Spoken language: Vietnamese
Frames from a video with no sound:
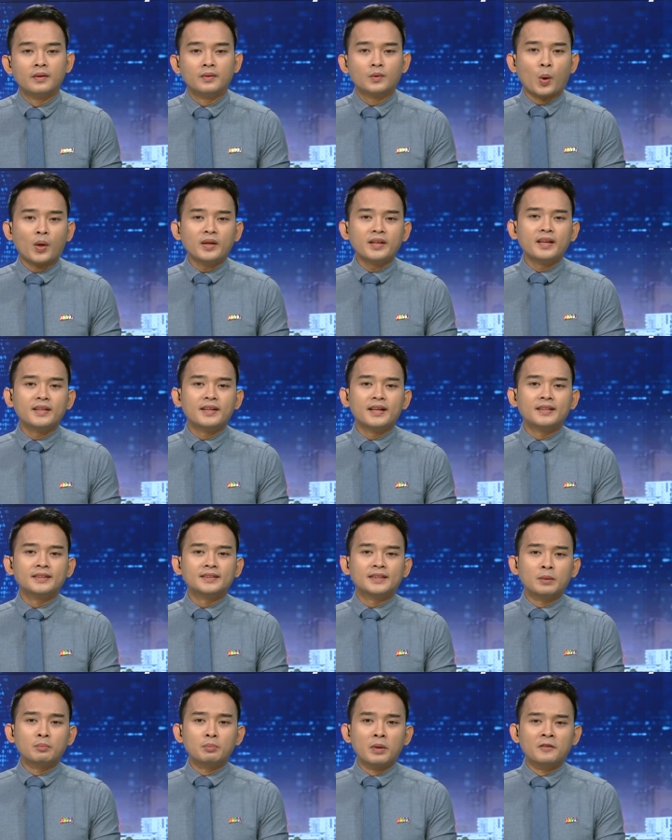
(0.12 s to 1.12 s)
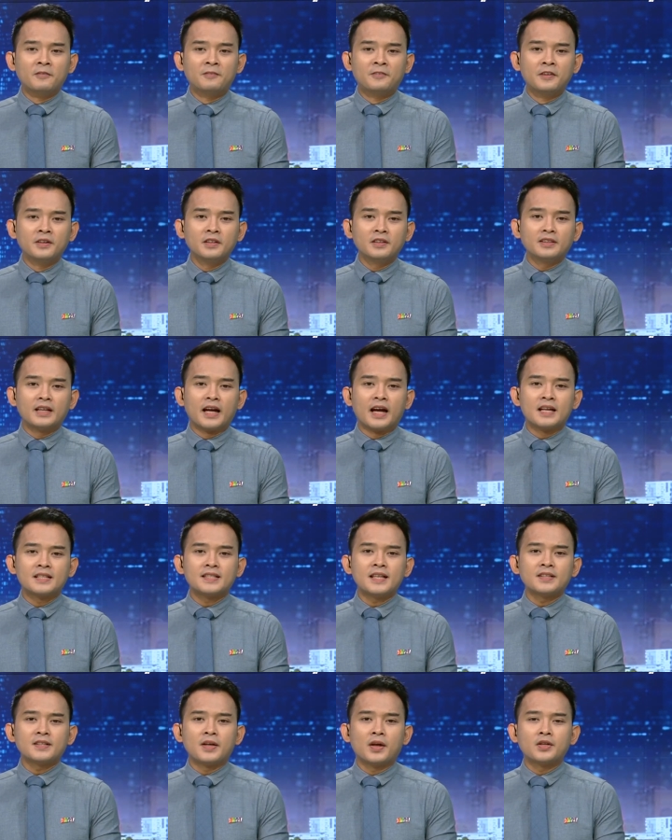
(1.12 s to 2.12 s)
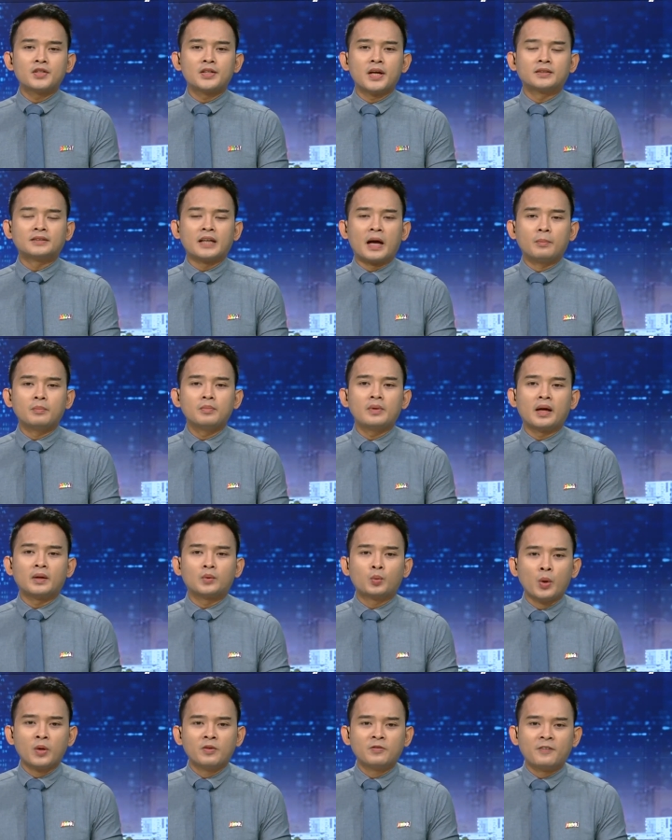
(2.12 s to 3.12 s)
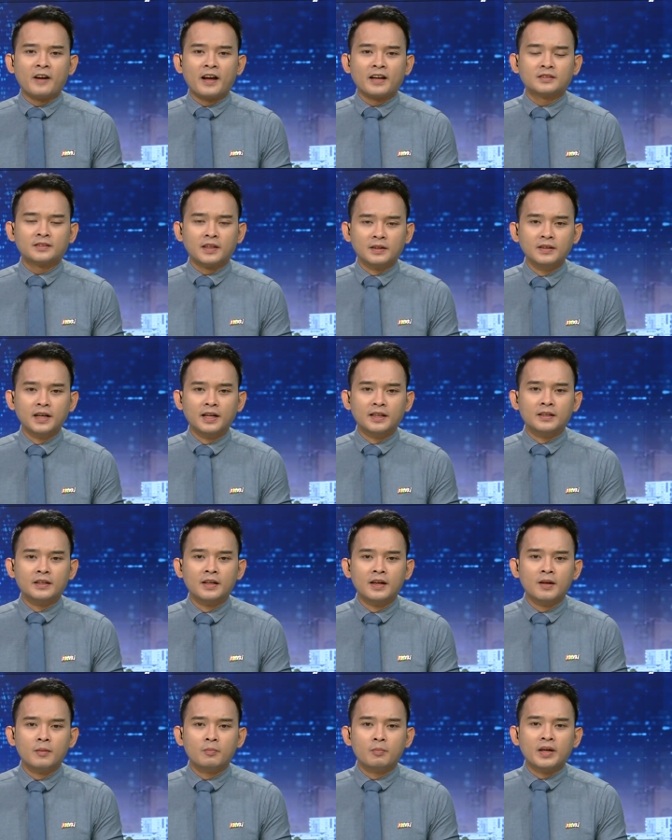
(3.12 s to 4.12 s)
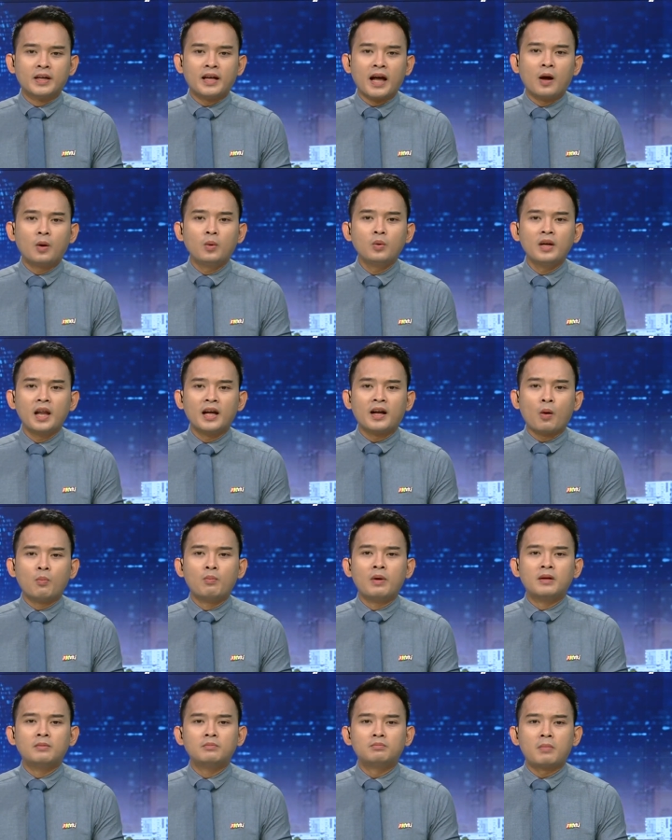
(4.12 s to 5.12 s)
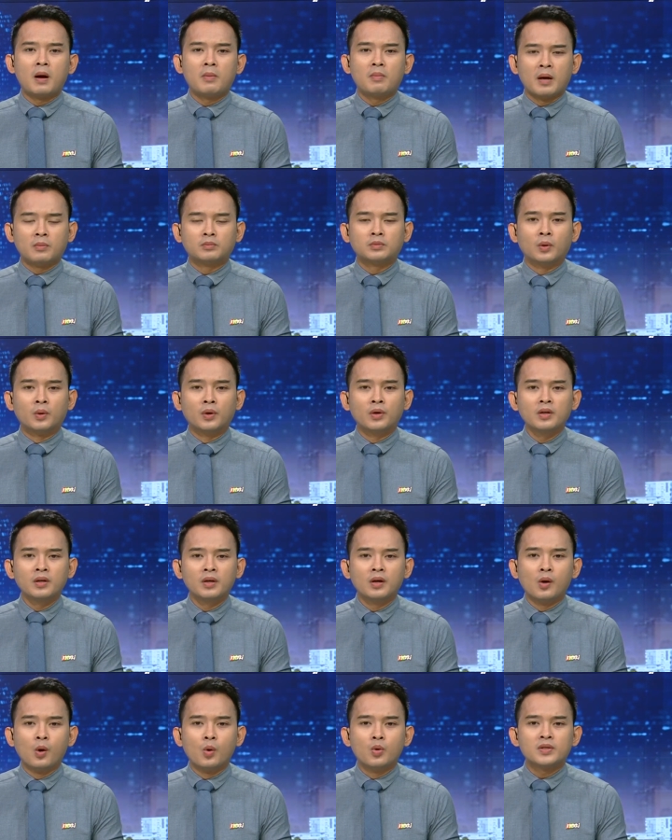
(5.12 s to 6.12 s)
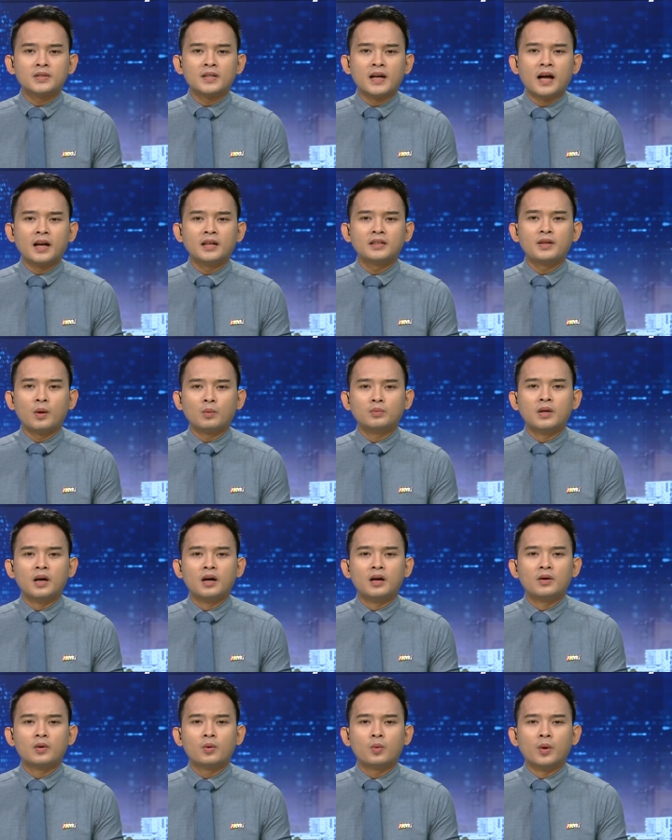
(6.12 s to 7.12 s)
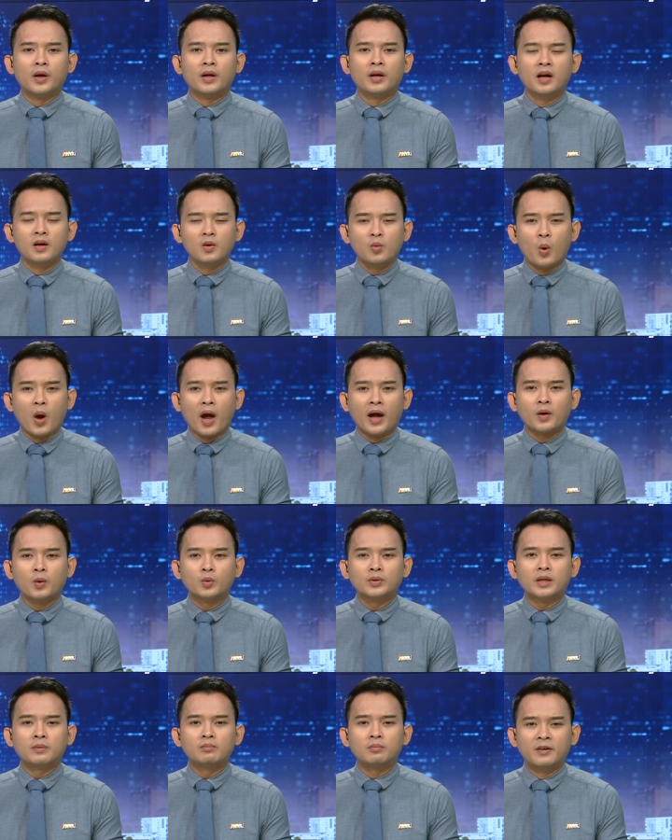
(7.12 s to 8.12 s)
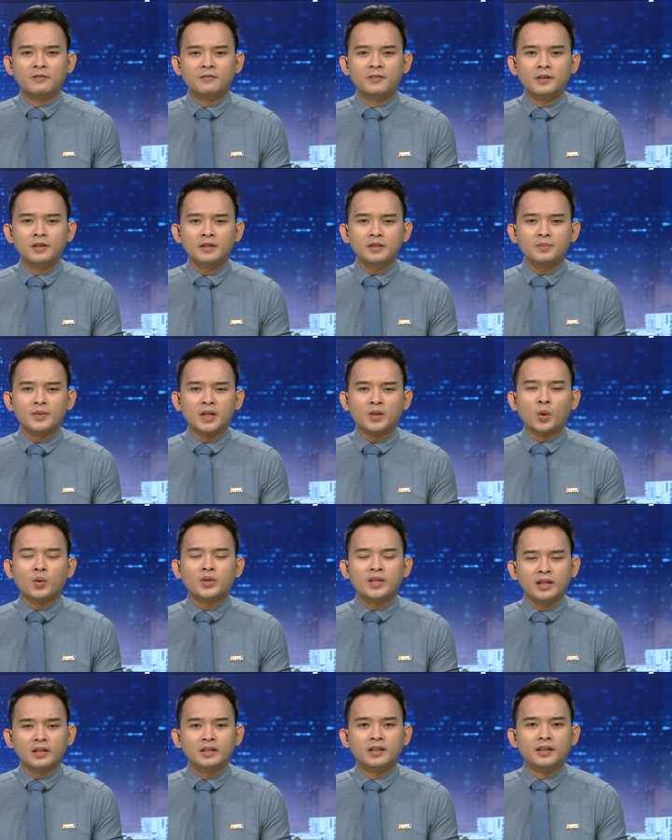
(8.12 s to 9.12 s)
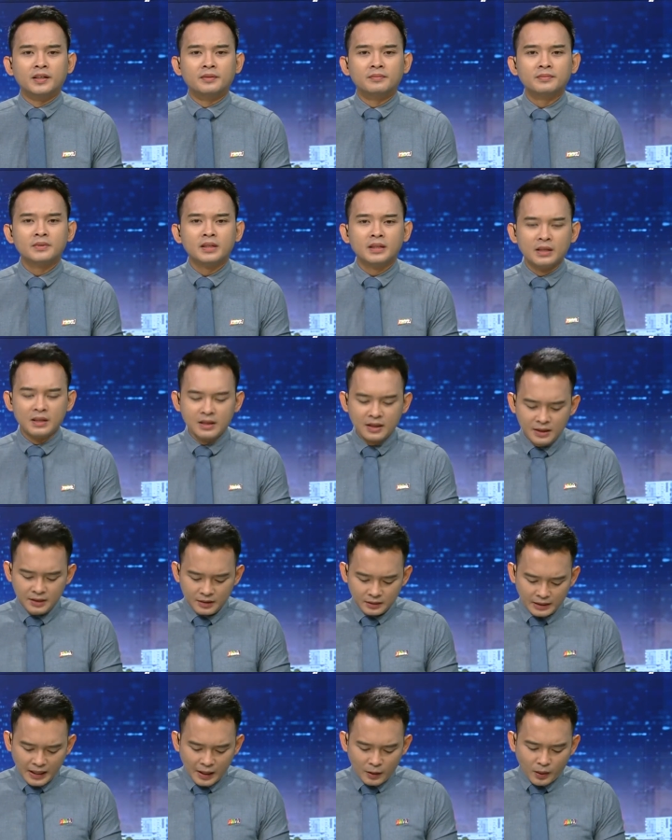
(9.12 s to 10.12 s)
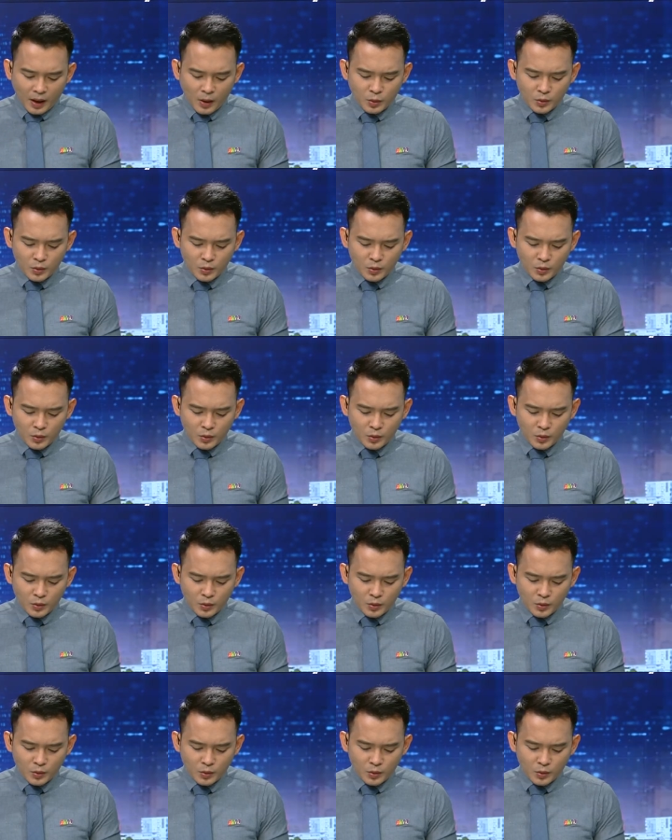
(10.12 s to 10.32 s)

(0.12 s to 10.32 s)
Tòa án Nhân dân tỉnh Bình Phước đã xét xử sơ thẩm và tuyên phạt tử hình bị cáo Lê Công Minh, 35 tuổi, ngụ xã Đồng Nơ, huyện Hớn Quản của tỉnh Bình Phước về tội giết người. Theo cáo